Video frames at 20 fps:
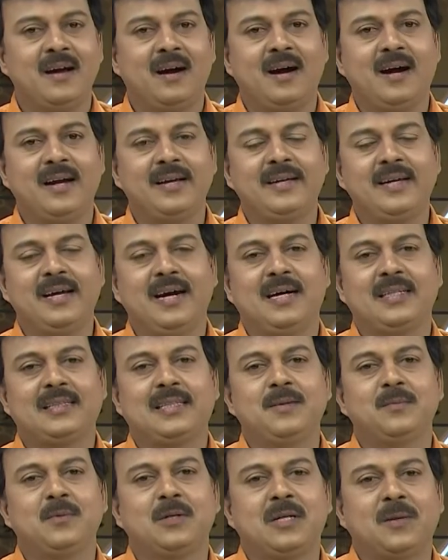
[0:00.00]

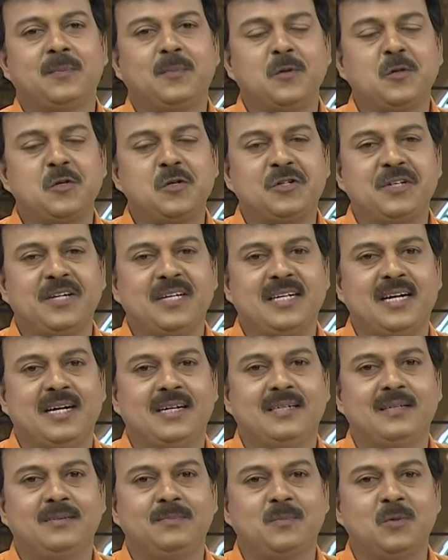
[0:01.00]
அஇஅதிமுக பொதுச்
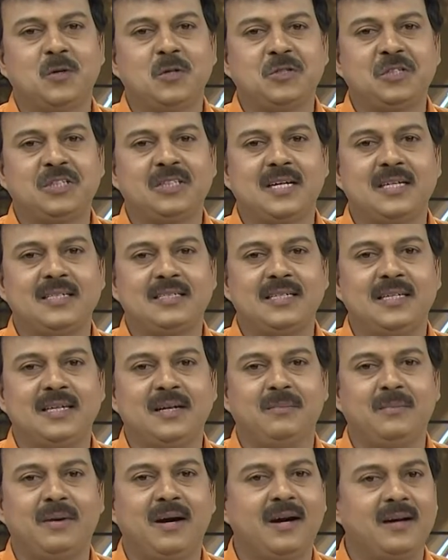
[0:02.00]
செயலாளர் புரட்சித்தாய்
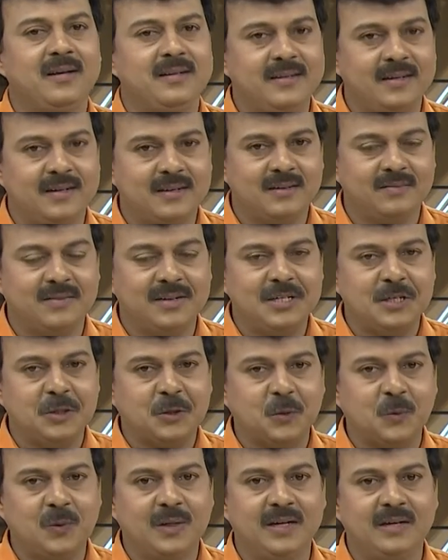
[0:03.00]
சின்னம்மா இன்று
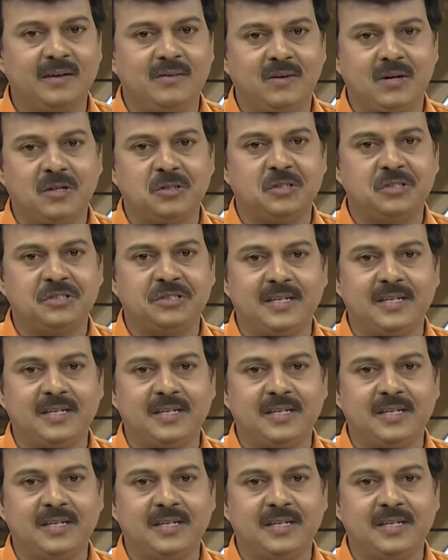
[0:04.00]
வெளியிட்டுள்ள வாழ்த்துச்